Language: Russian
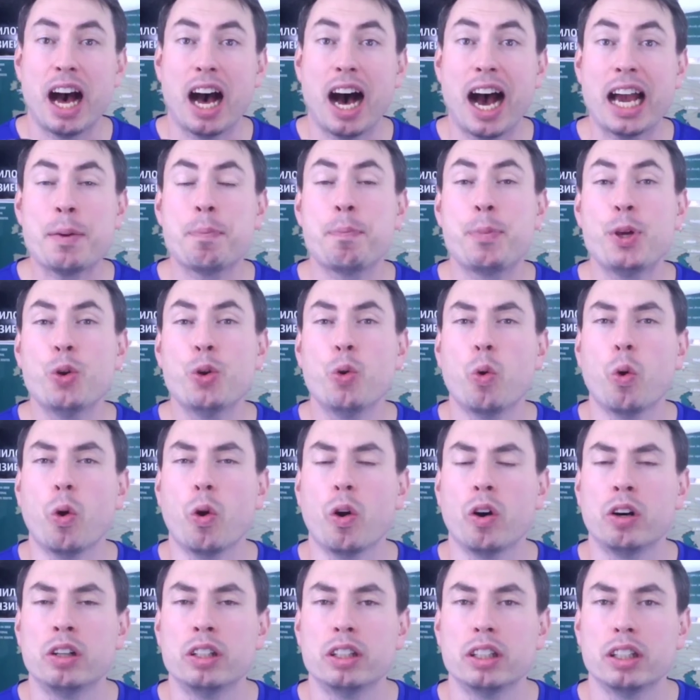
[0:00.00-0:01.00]

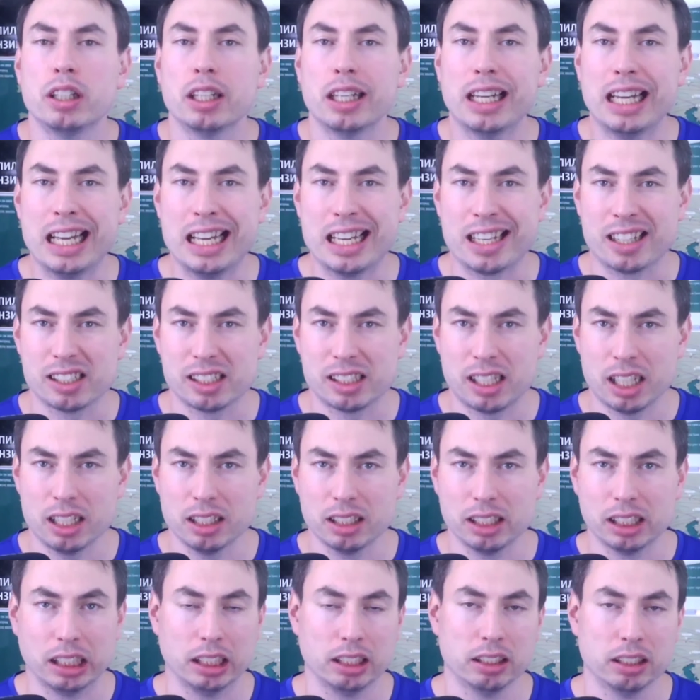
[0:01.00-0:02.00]
IPO Air
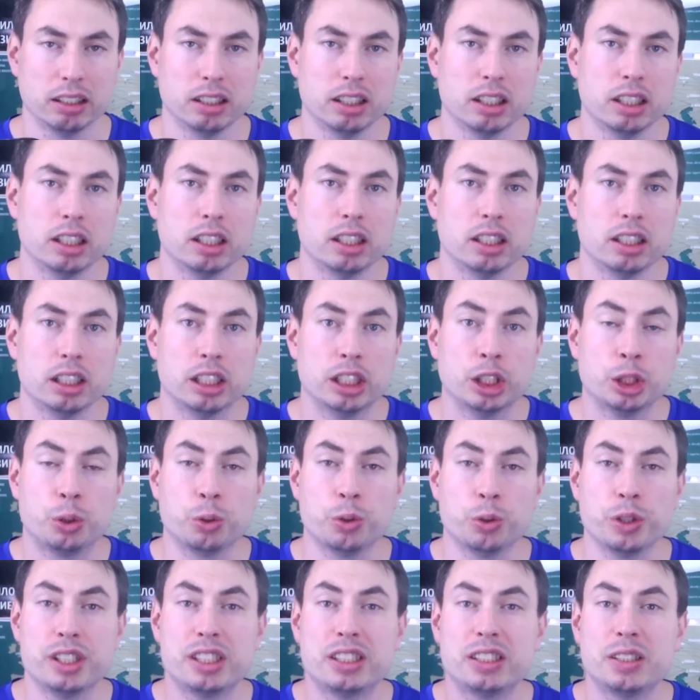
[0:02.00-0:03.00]
Астаны.
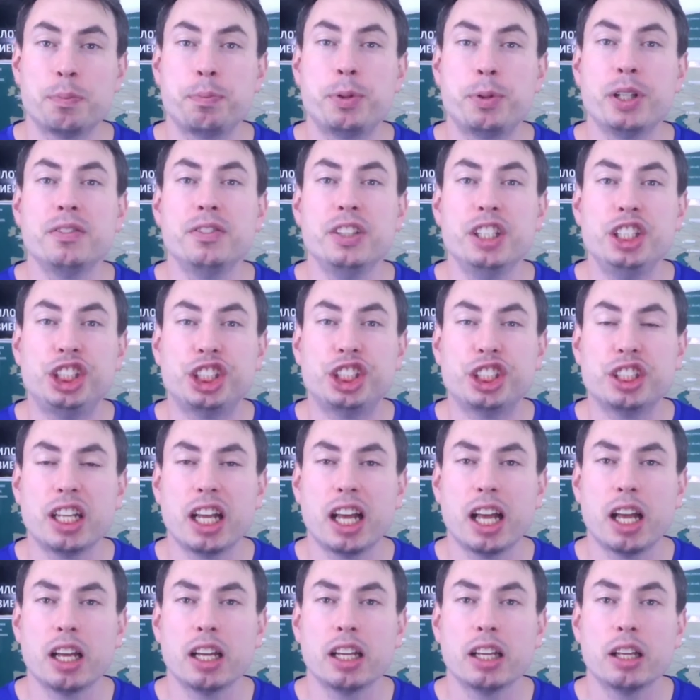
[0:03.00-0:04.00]
То есть
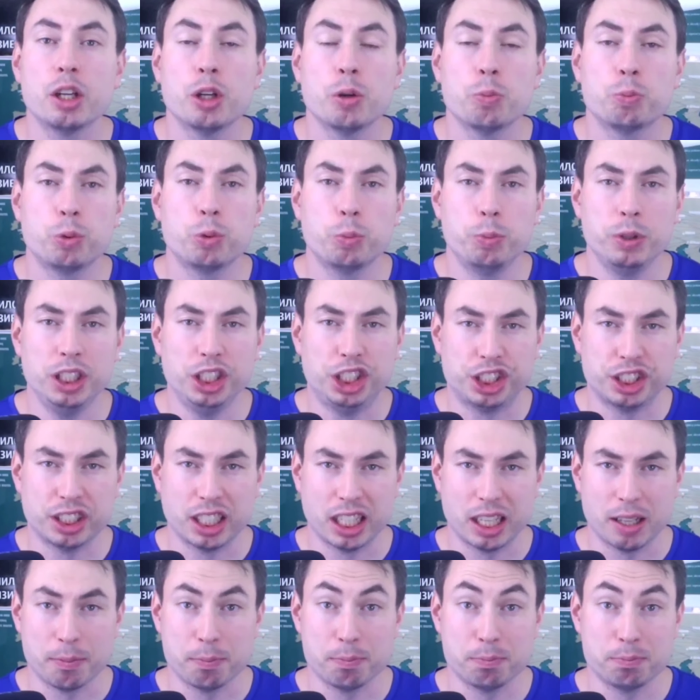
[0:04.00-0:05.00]
первичное
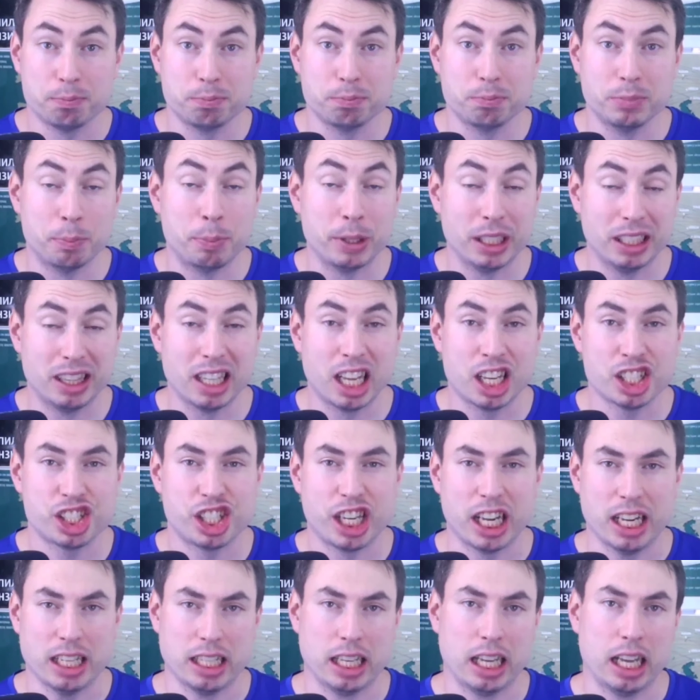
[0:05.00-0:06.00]
публичное
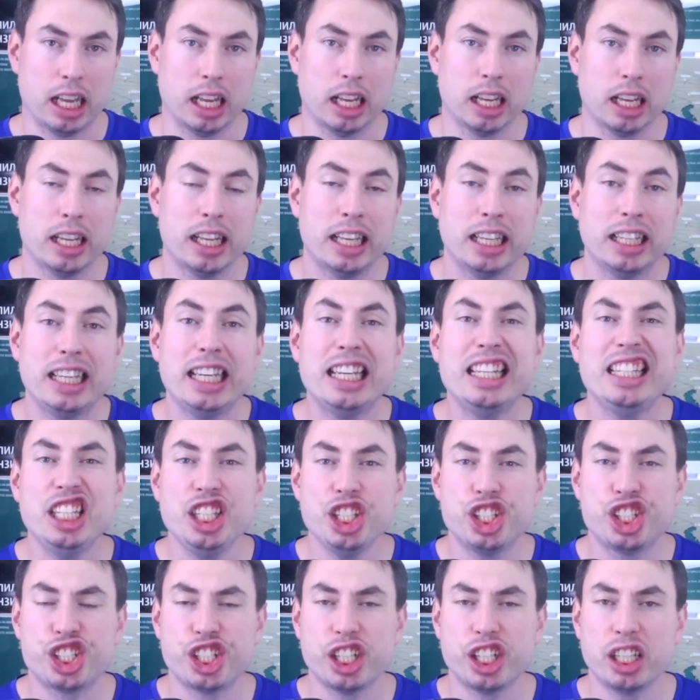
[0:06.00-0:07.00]
предложение.
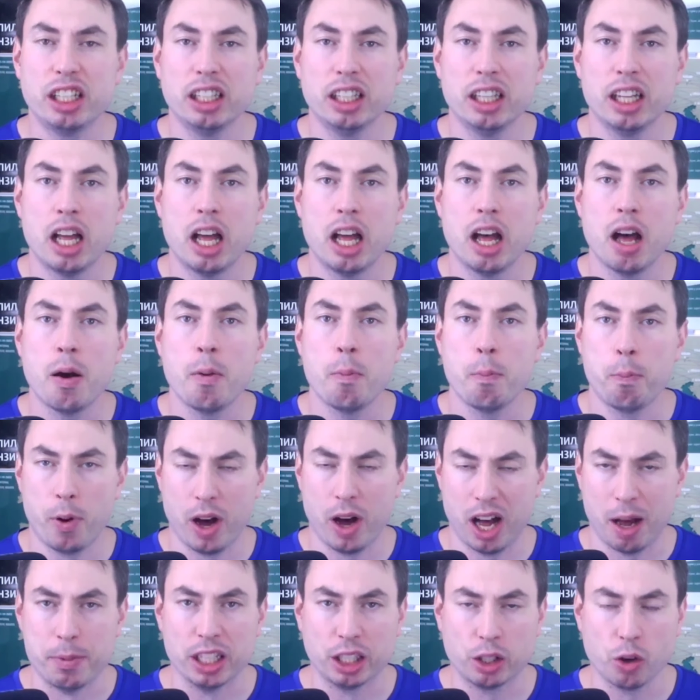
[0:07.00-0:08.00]
Initial
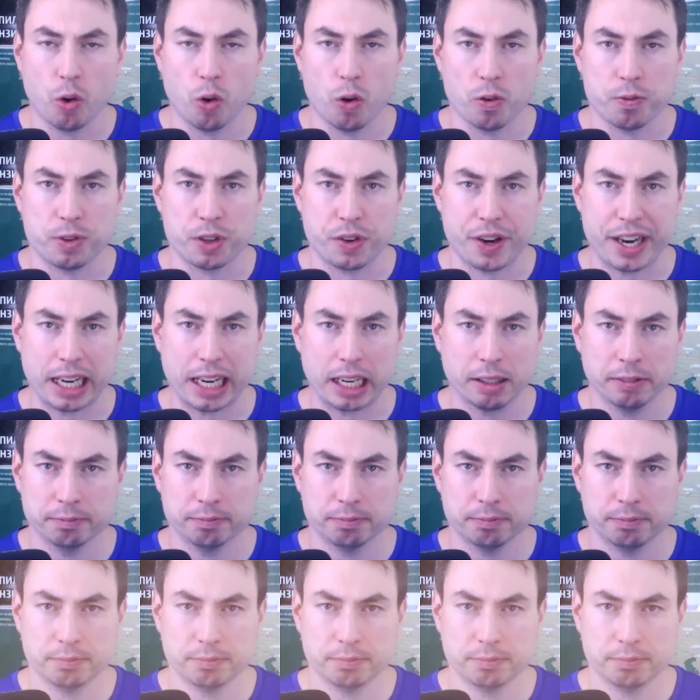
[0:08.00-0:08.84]
Public Offering.